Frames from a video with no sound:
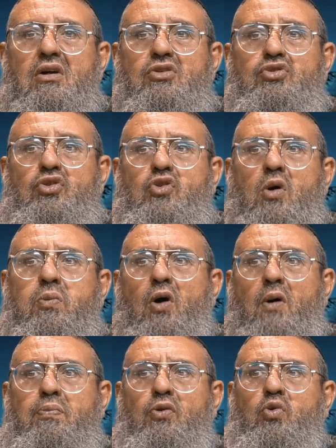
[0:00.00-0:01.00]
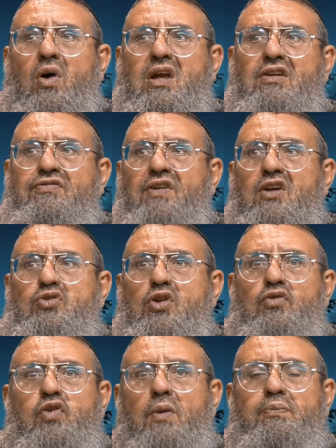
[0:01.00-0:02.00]
je comprends pourquoi Ivan, je ne
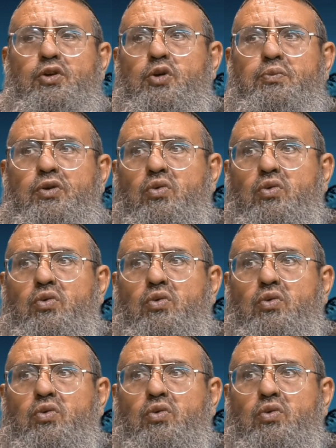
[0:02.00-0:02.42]
le vois plus depuis